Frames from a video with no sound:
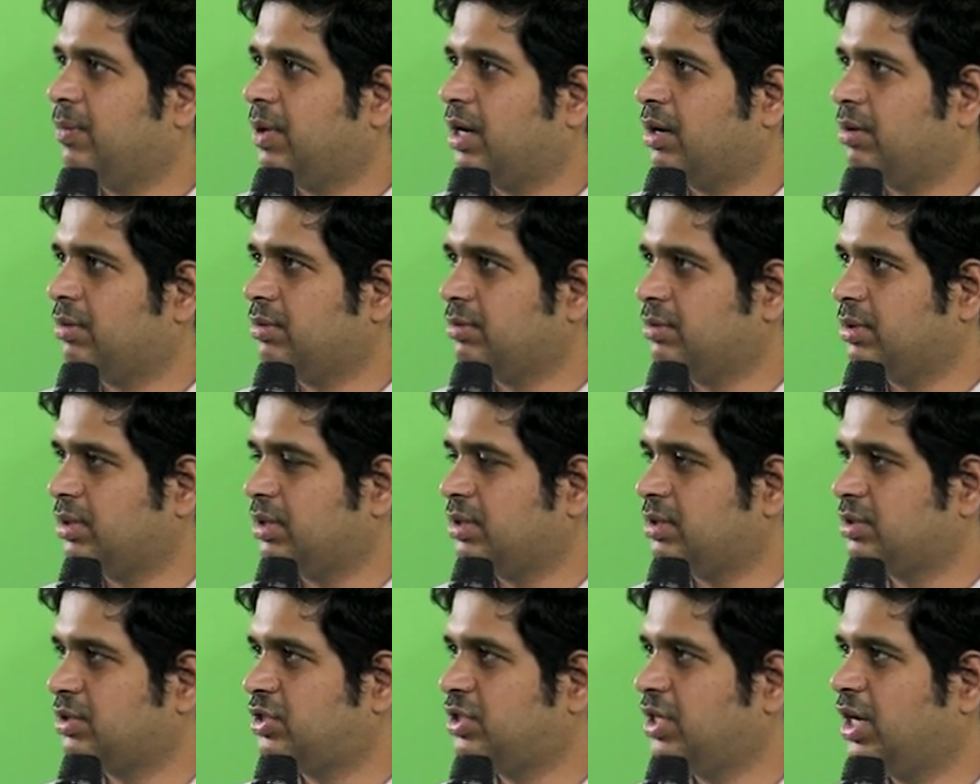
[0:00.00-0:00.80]
మనం
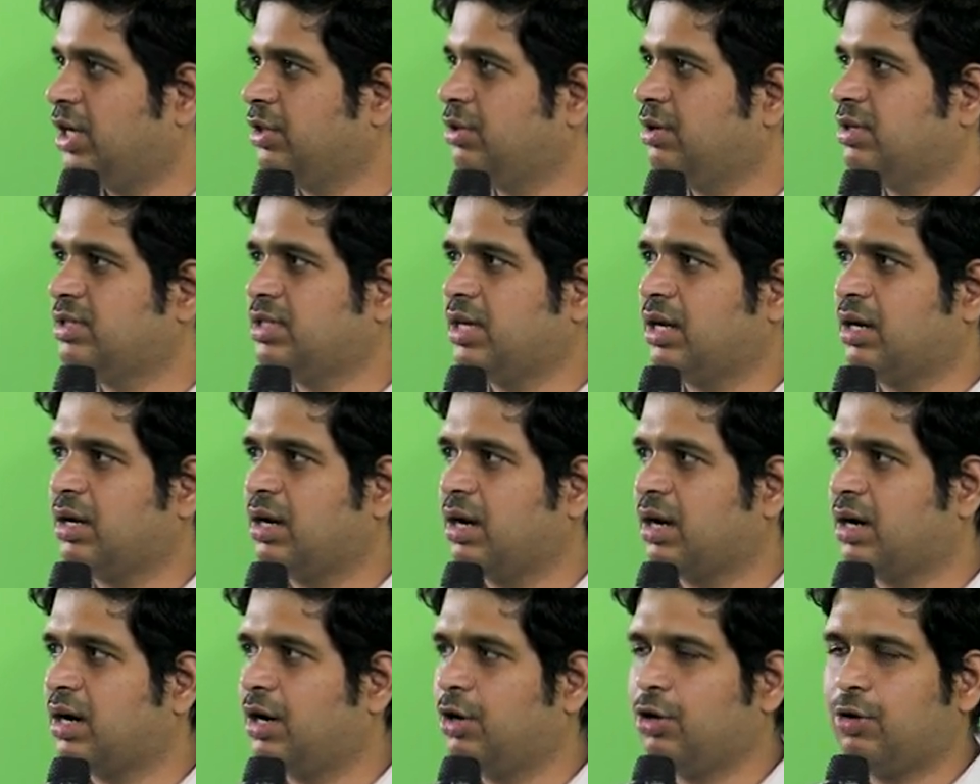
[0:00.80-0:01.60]
చేతులు
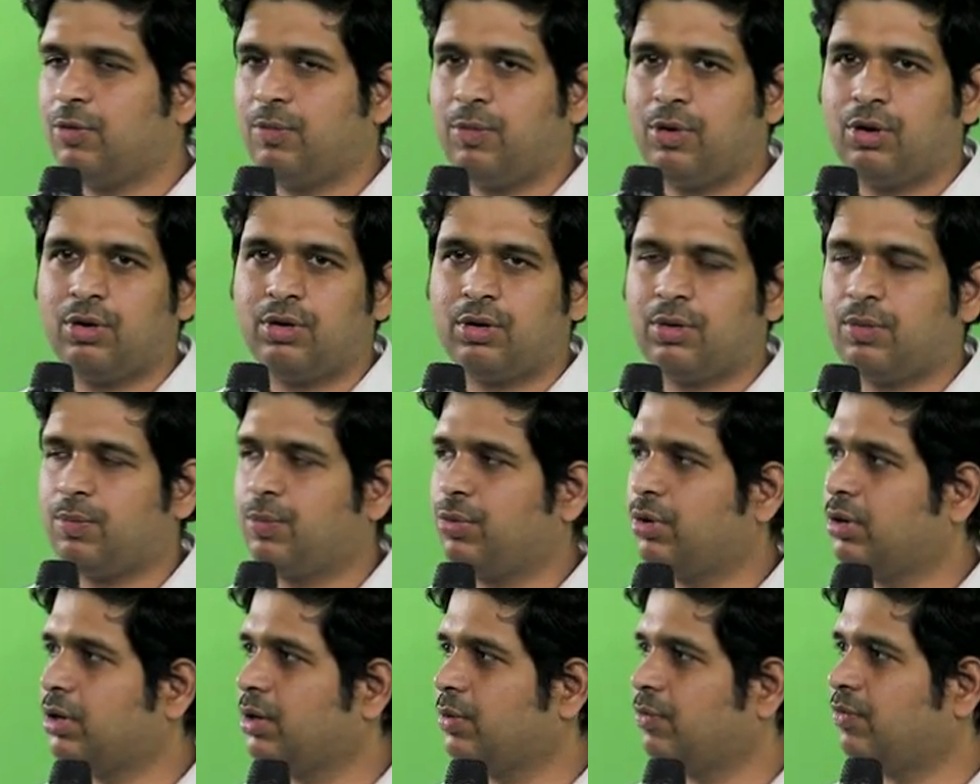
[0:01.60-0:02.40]
సరిగ్గా
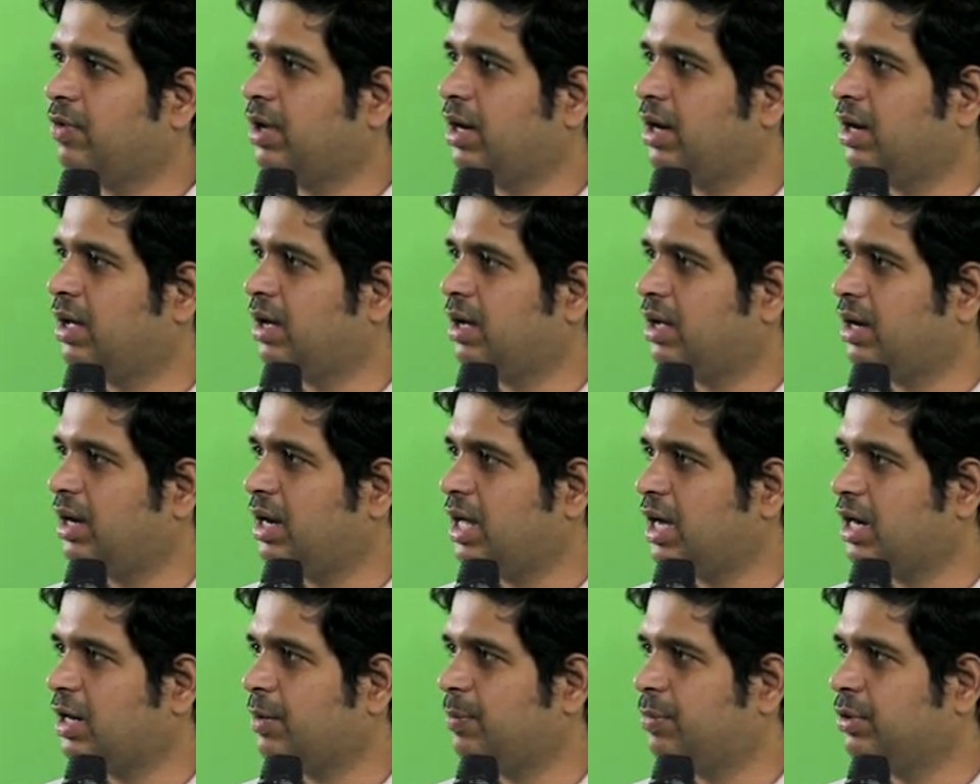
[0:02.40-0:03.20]
కడుక్కోకపోవటం వల్ల
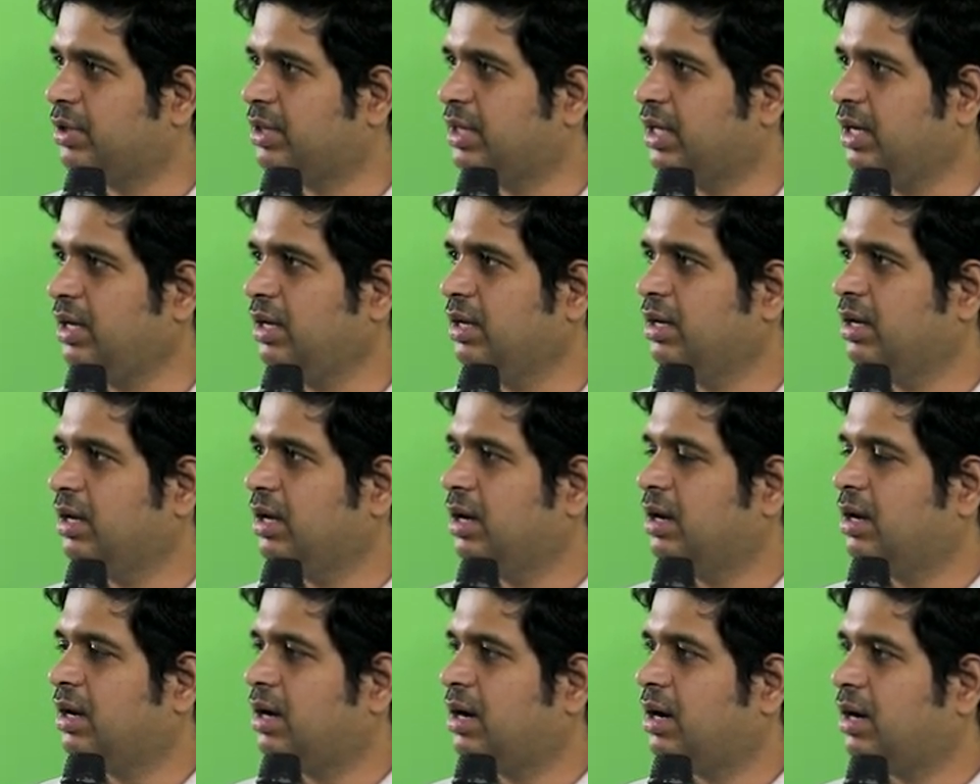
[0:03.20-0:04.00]
లేకపోతే
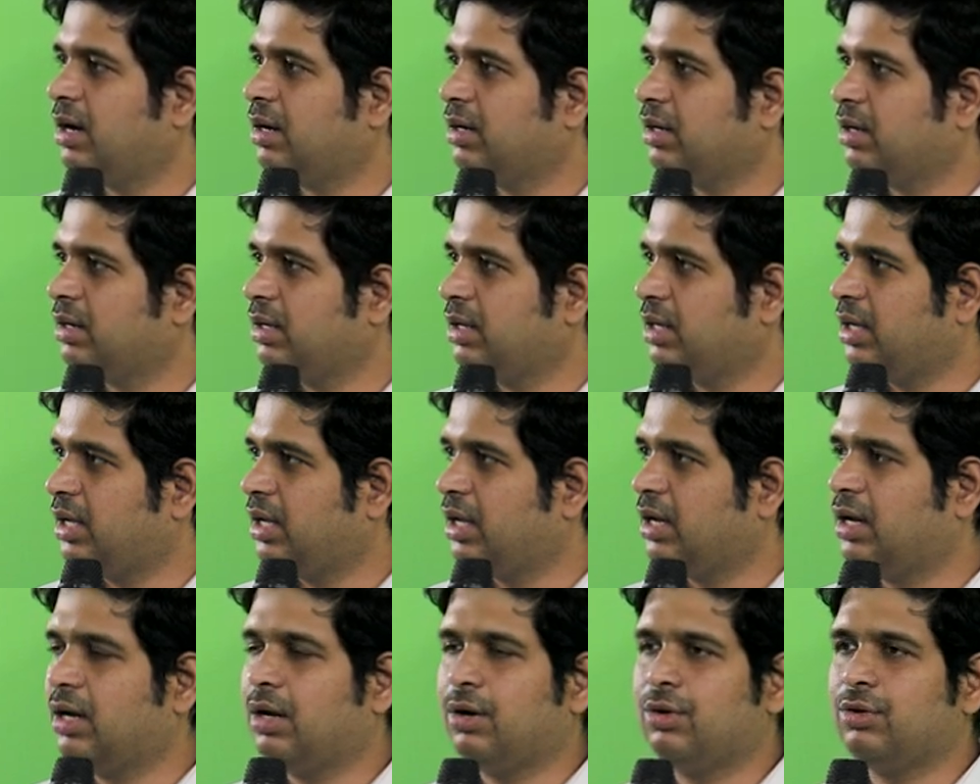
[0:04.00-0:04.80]
ఈ
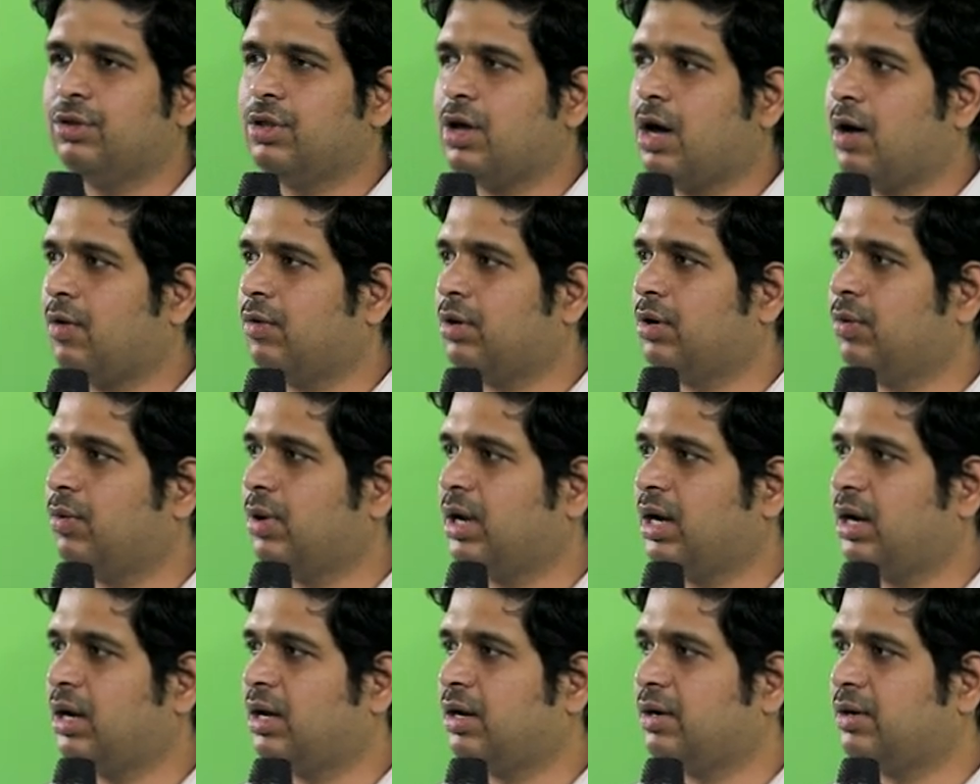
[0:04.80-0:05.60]
ఈగలు దాముల
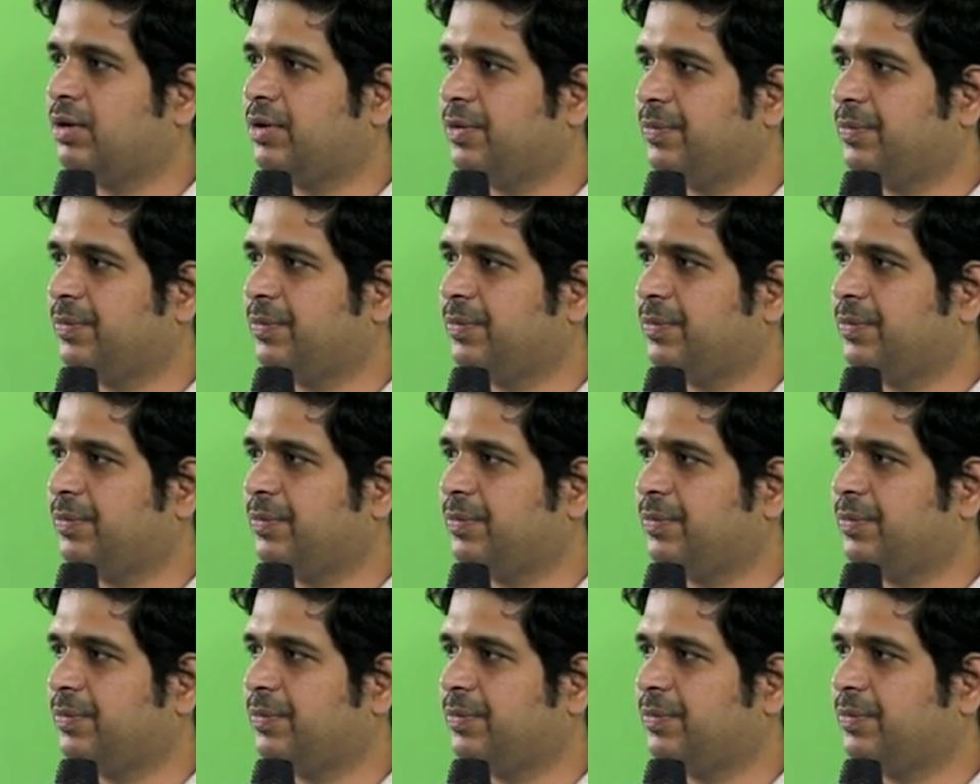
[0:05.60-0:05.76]
వల్ల